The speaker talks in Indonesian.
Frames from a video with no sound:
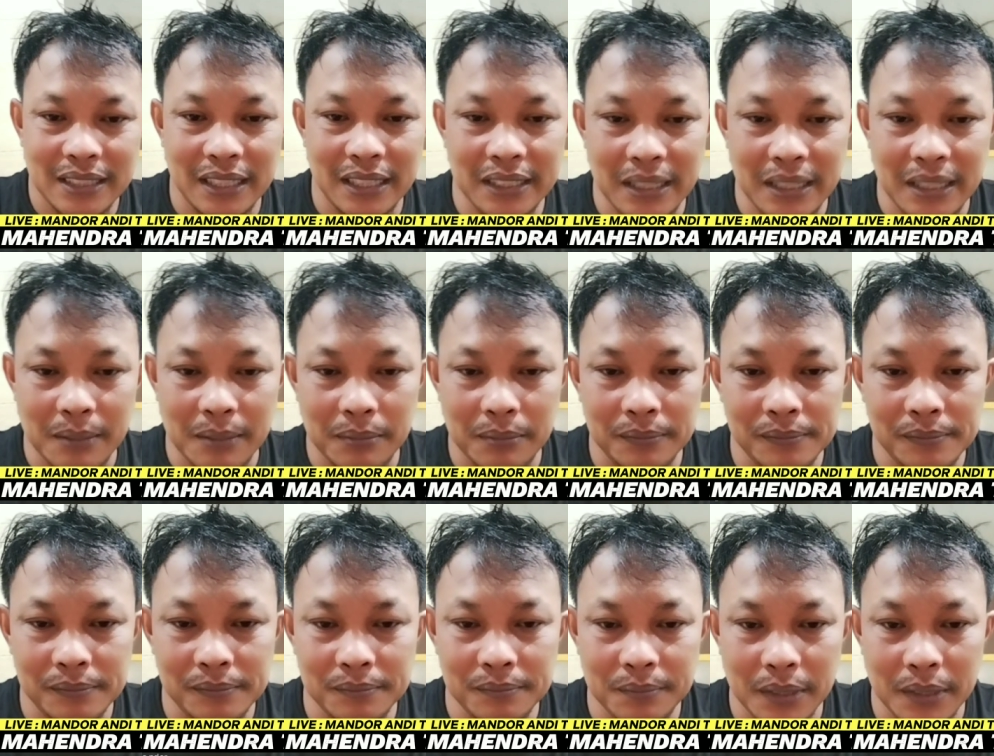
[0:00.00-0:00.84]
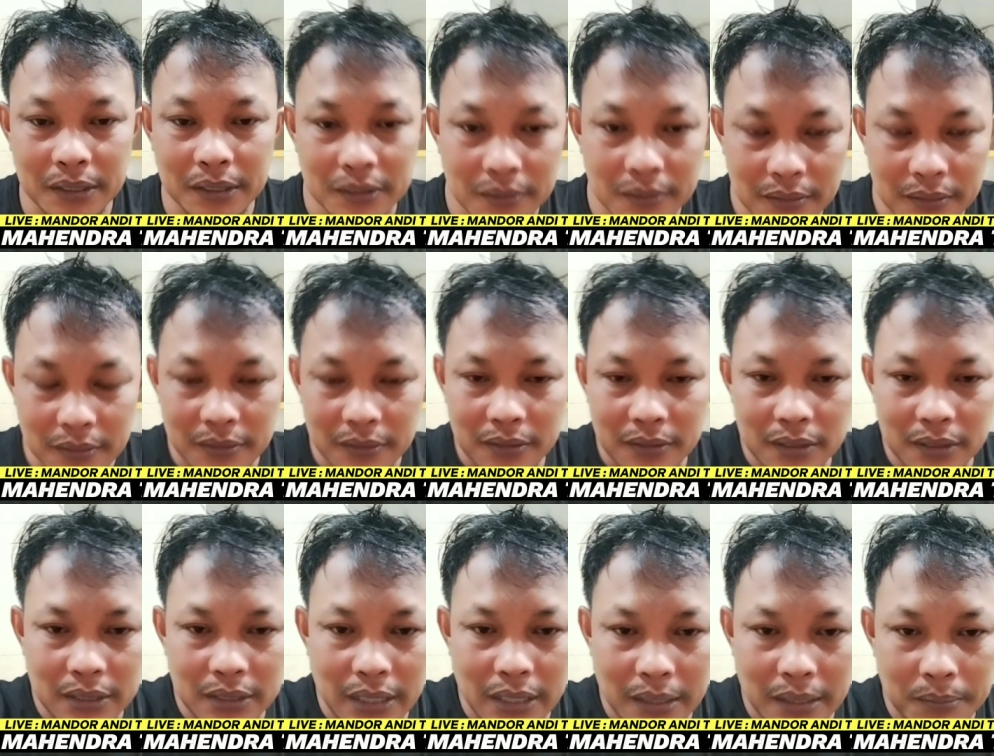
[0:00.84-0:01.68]
empat yang
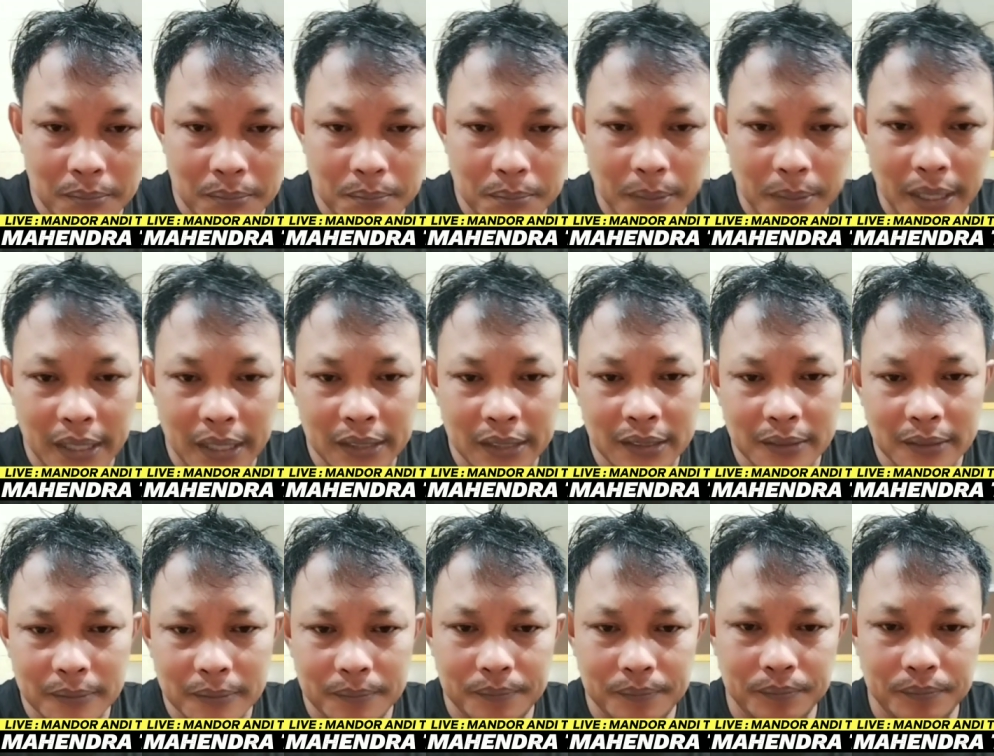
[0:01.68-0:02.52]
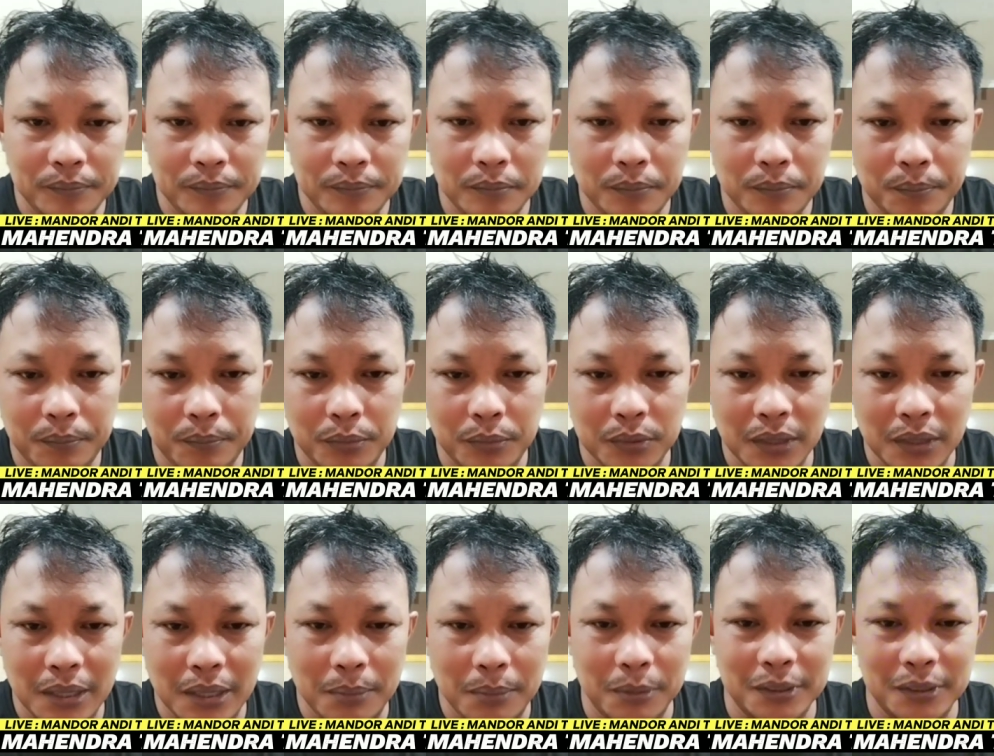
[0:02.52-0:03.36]
empat punya Bu
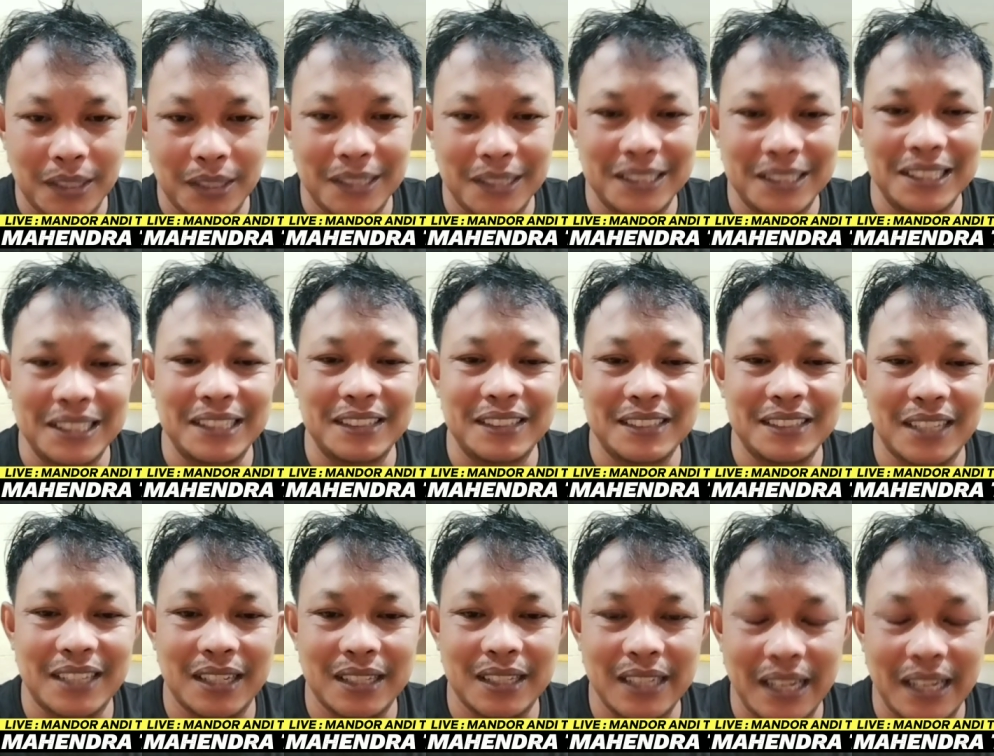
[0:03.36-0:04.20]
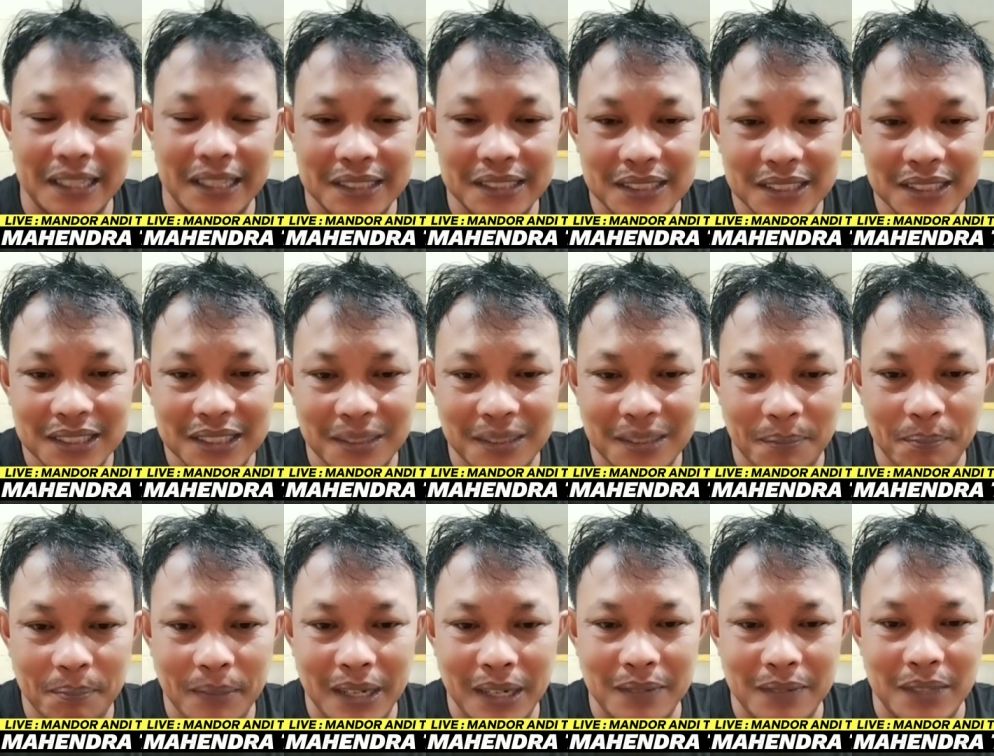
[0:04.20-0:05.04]
Sandi cerdas sepil Mas
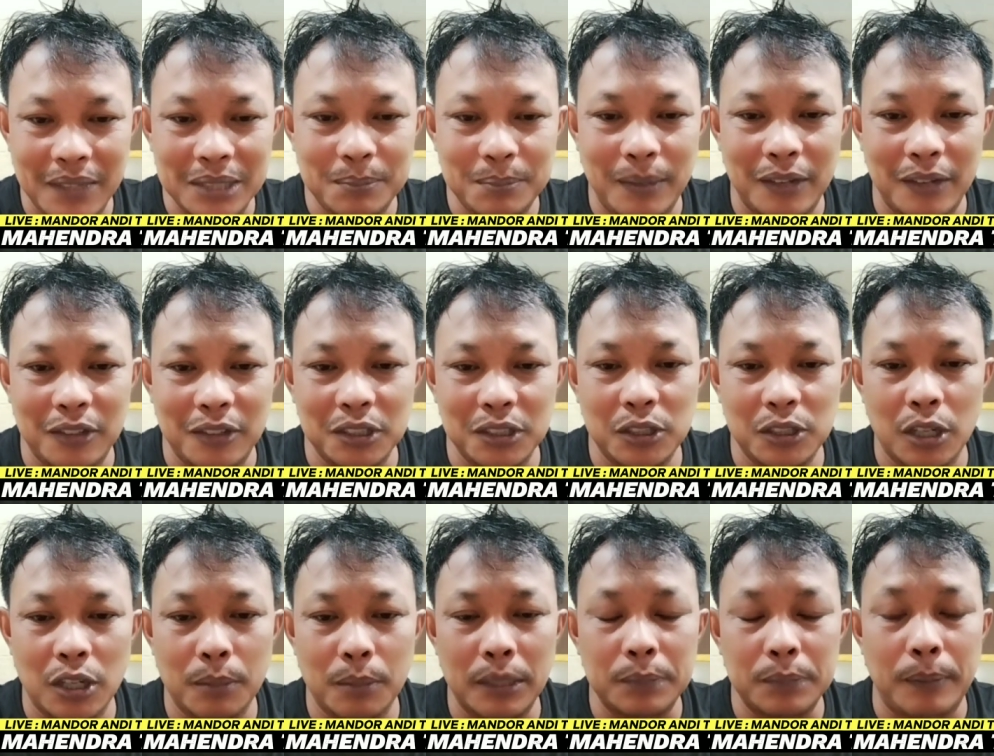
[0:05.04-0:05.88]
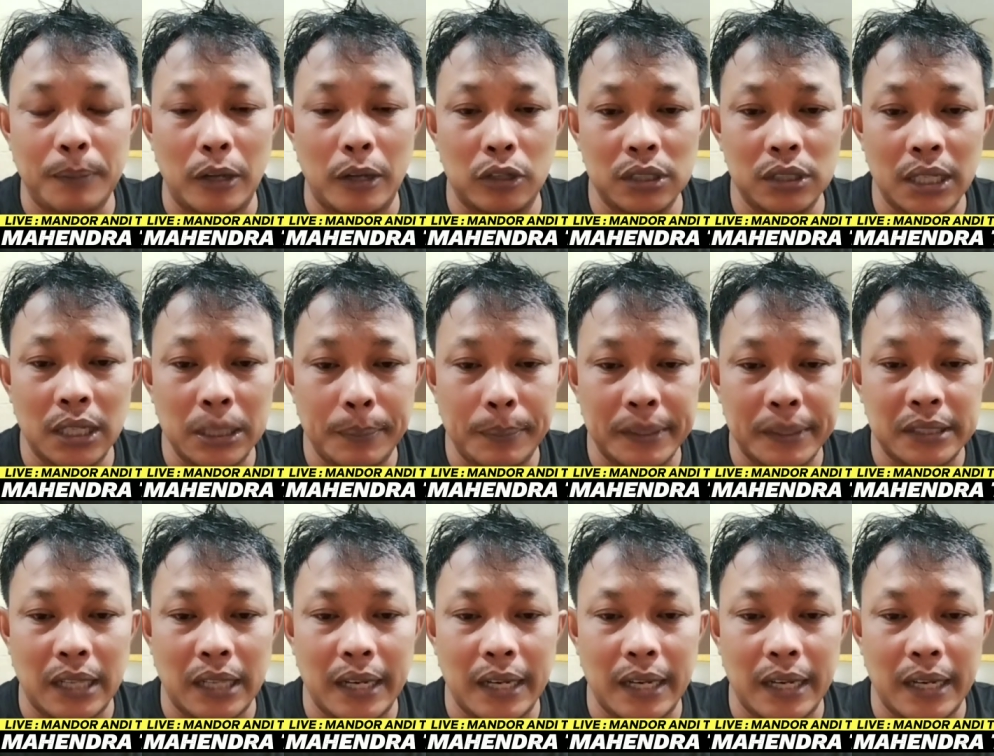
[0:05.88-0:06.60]
Bagus dan Mas Bagus lagi perjalanan